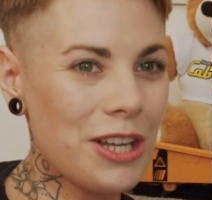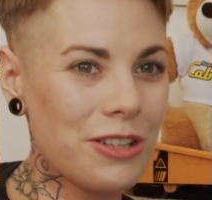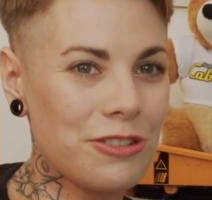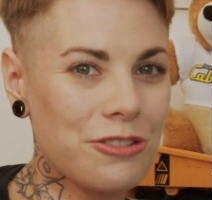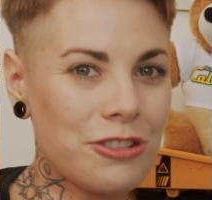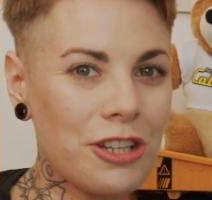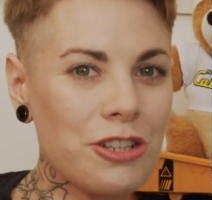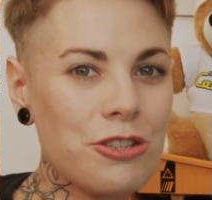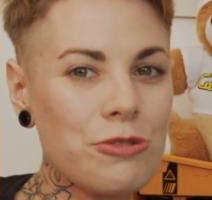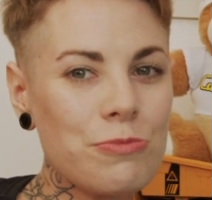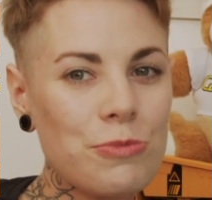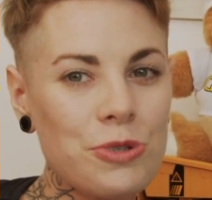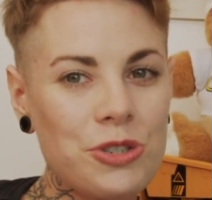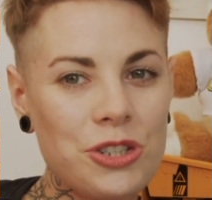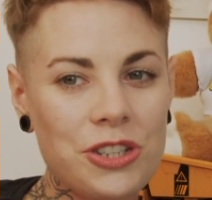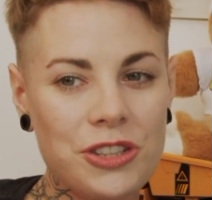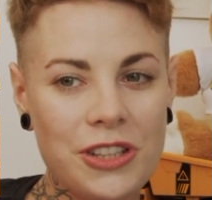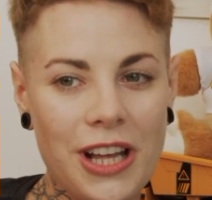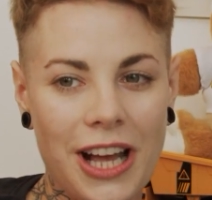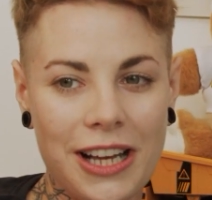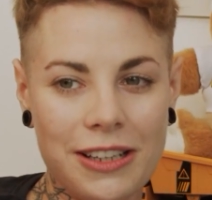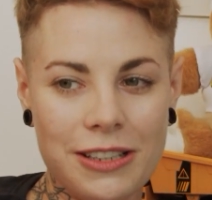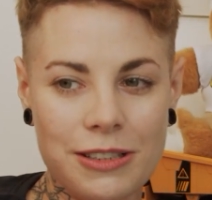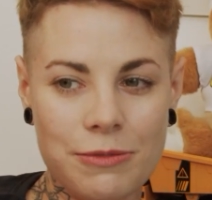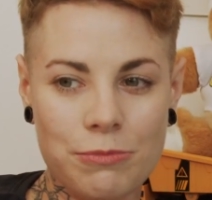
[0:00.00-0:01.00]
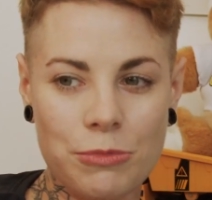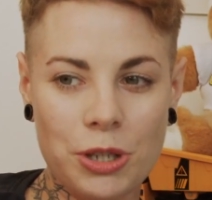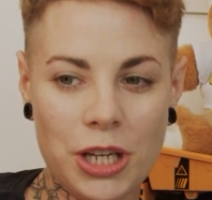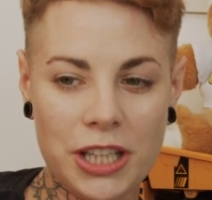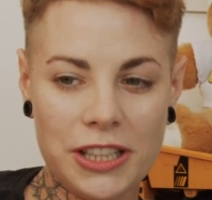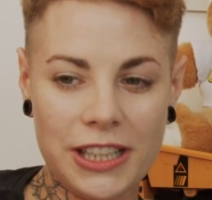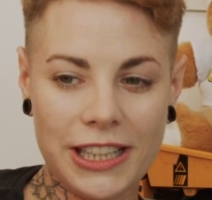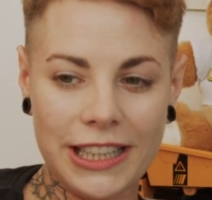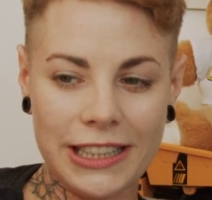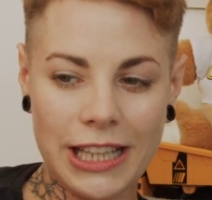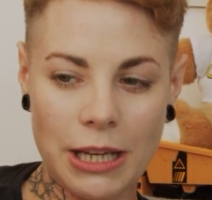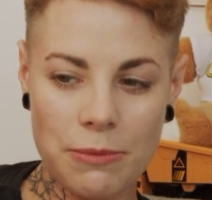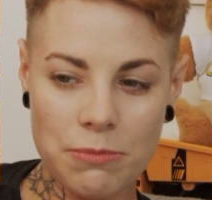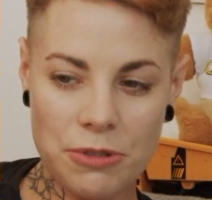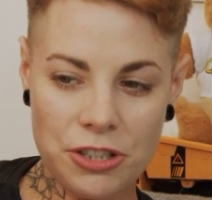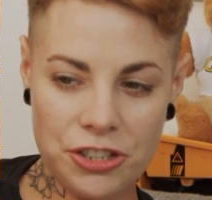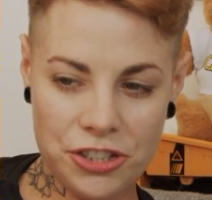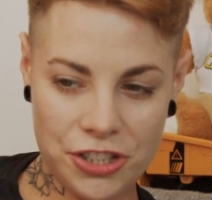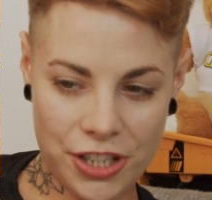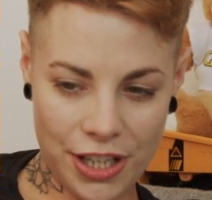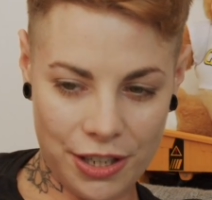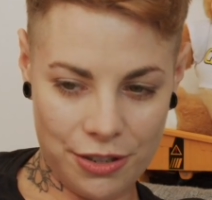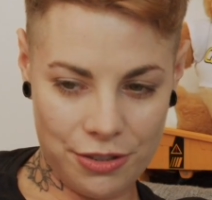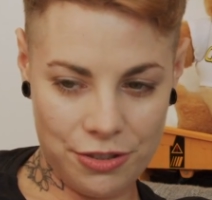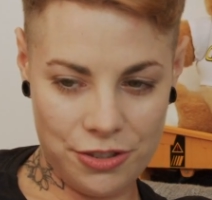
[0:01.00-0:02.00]
To znaczy może tak, moja taka
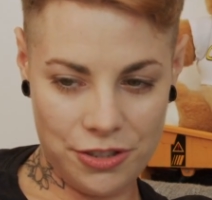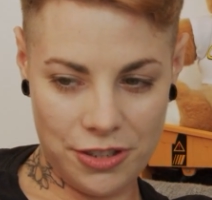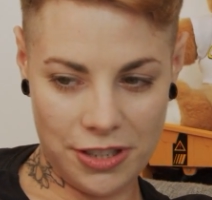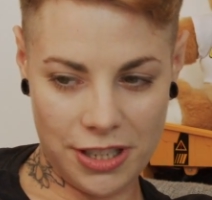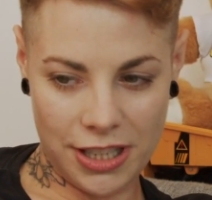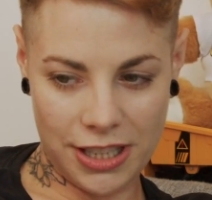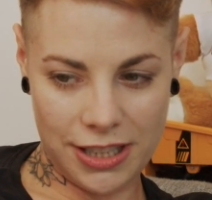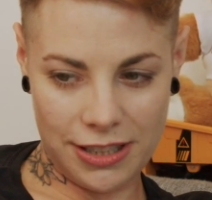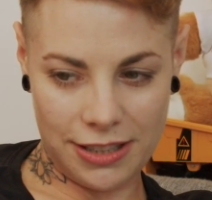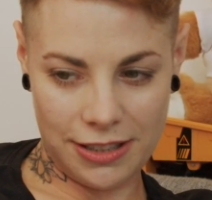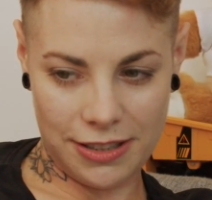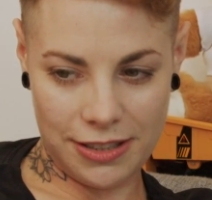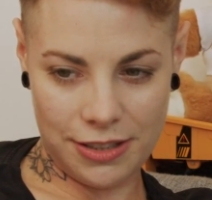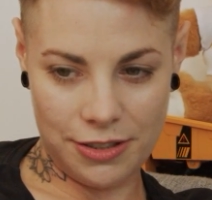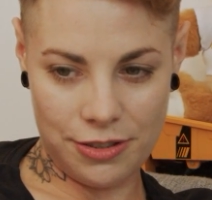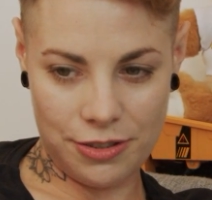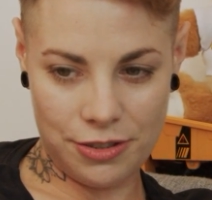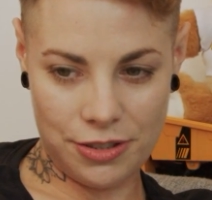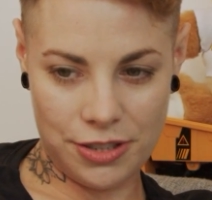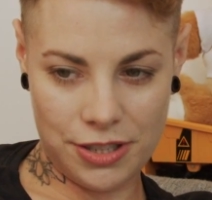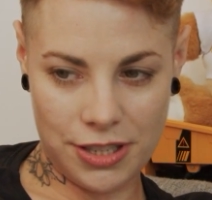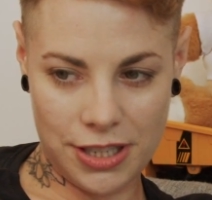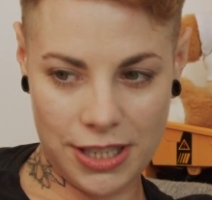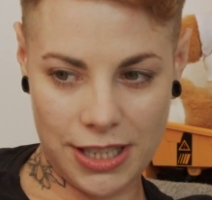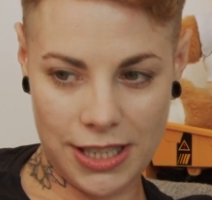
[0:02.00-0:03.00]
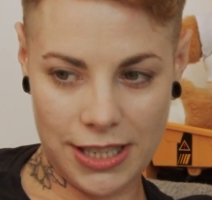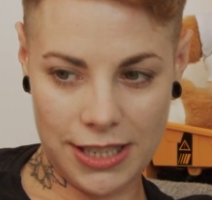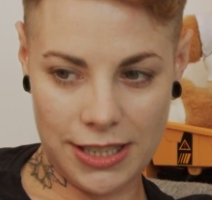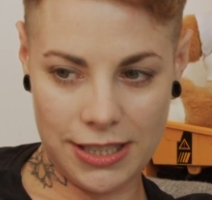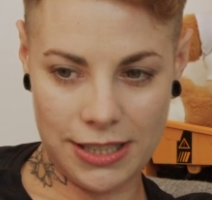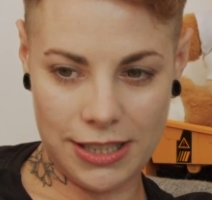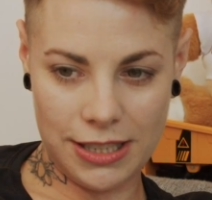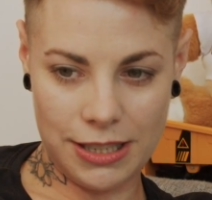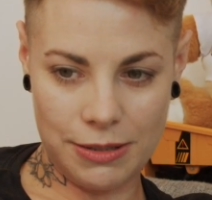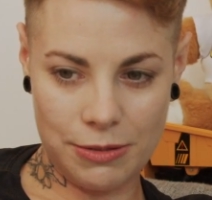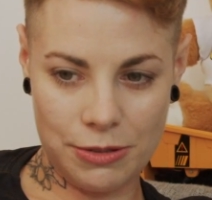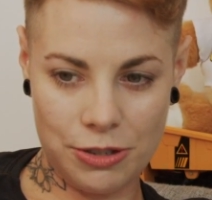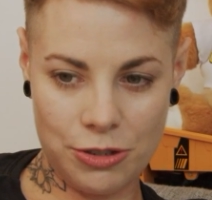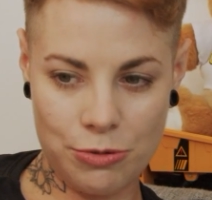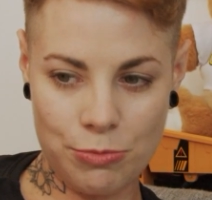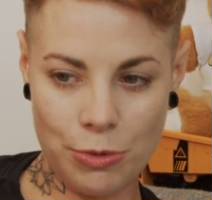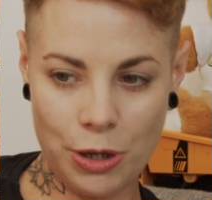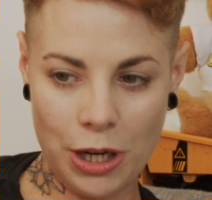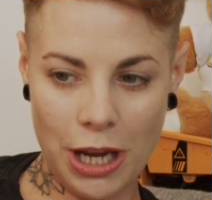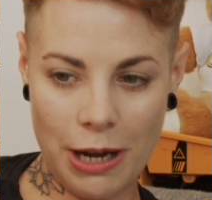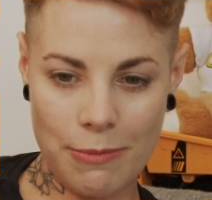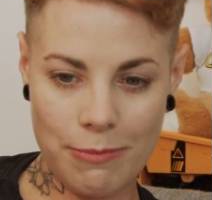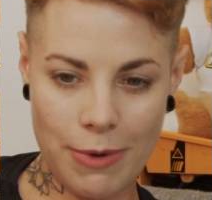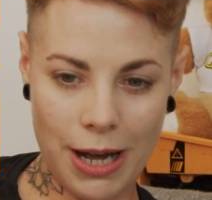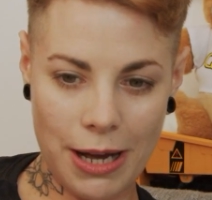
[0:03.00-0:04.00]
najbliższa rodzina, dlatego że e, czy
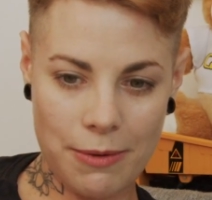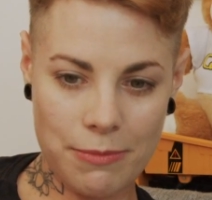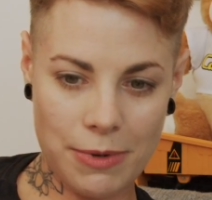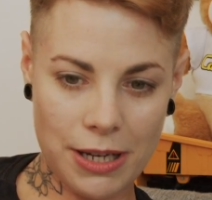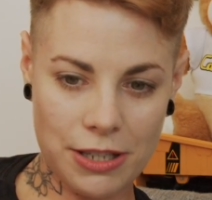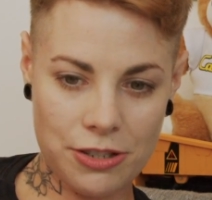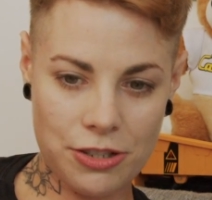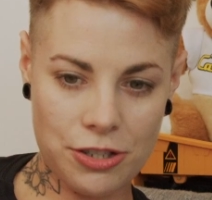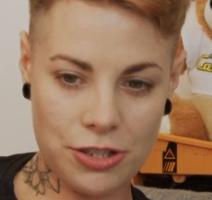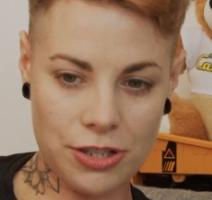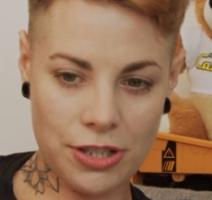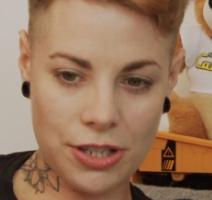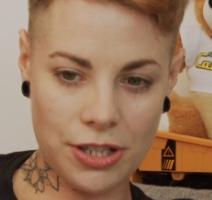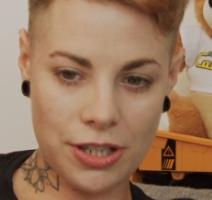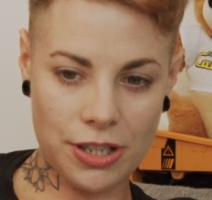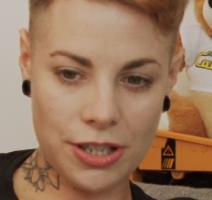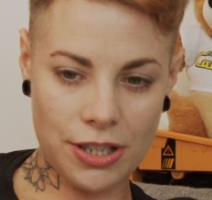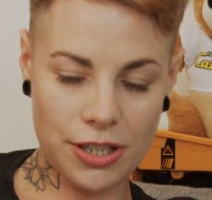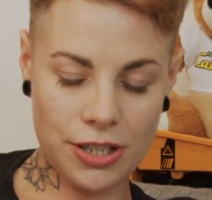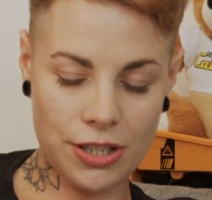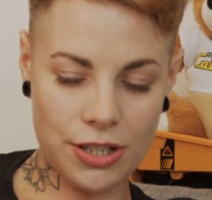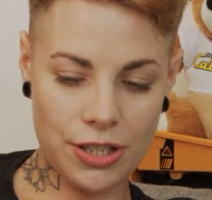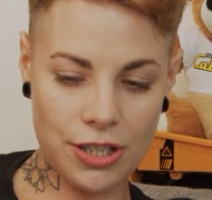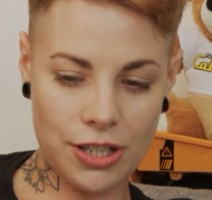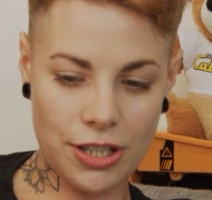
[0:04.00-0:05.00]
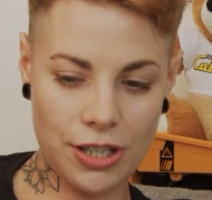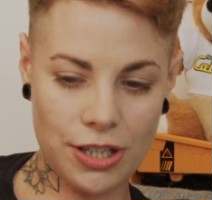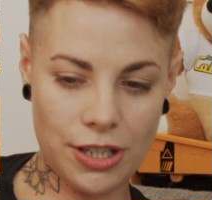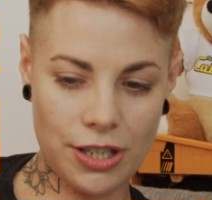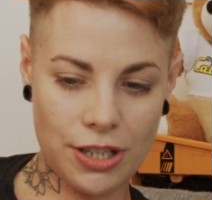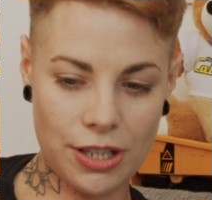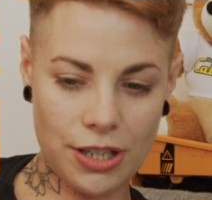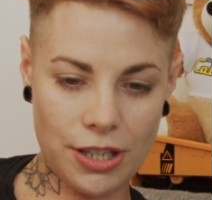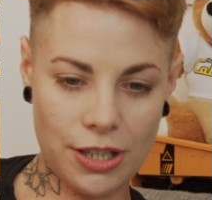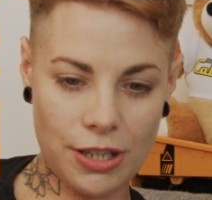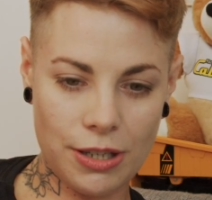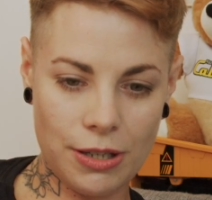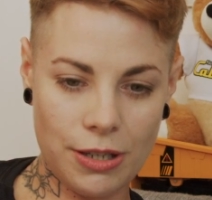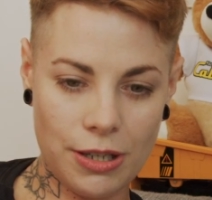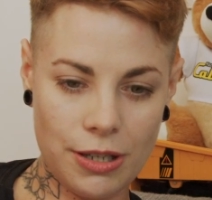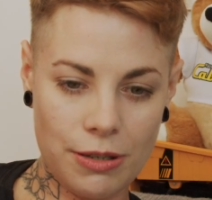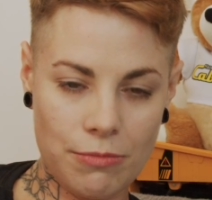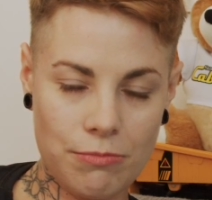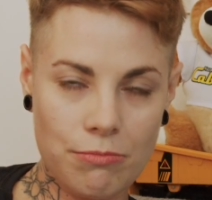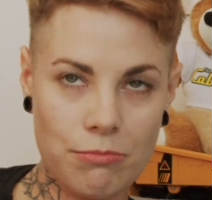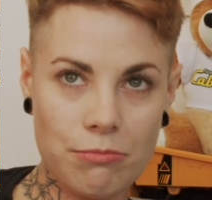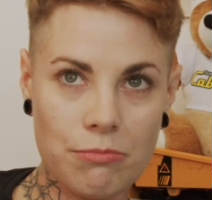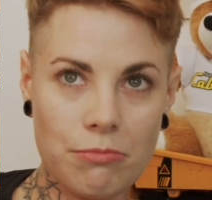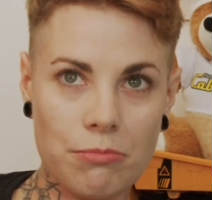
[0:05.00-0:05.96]
moja mama, czy e,